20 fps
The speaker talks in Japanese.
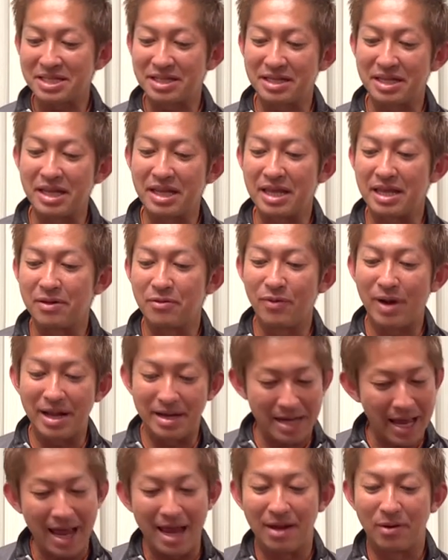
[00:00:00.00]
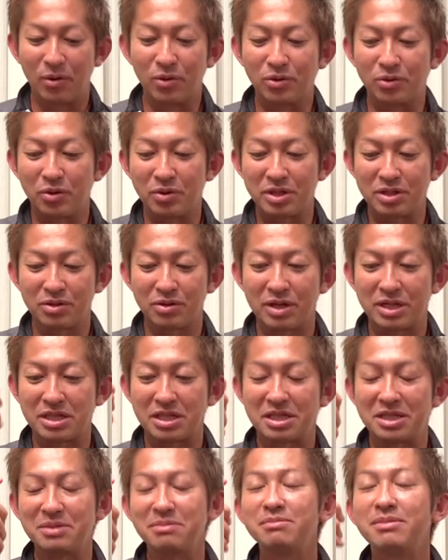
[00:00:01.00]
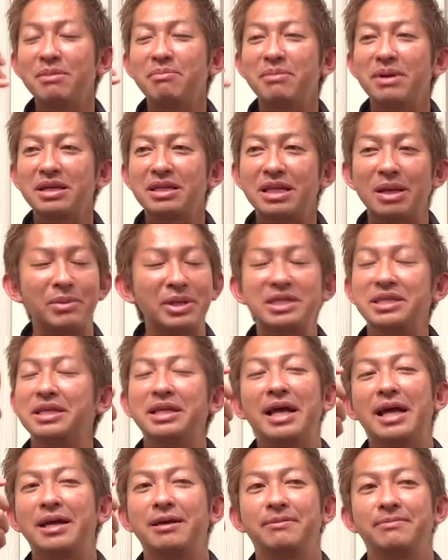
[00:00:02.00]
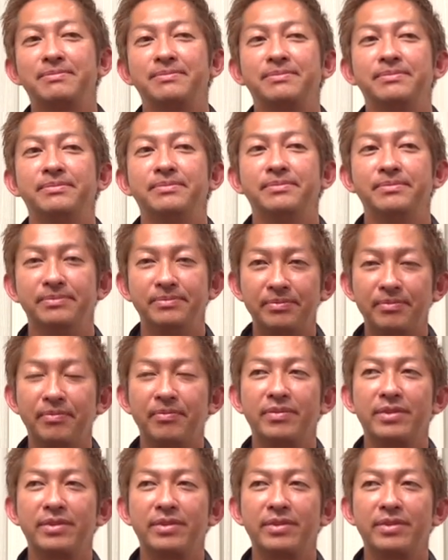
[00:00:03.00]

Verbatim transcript: てはない本当にそれは自信満々に騙してない騙してない、うん、手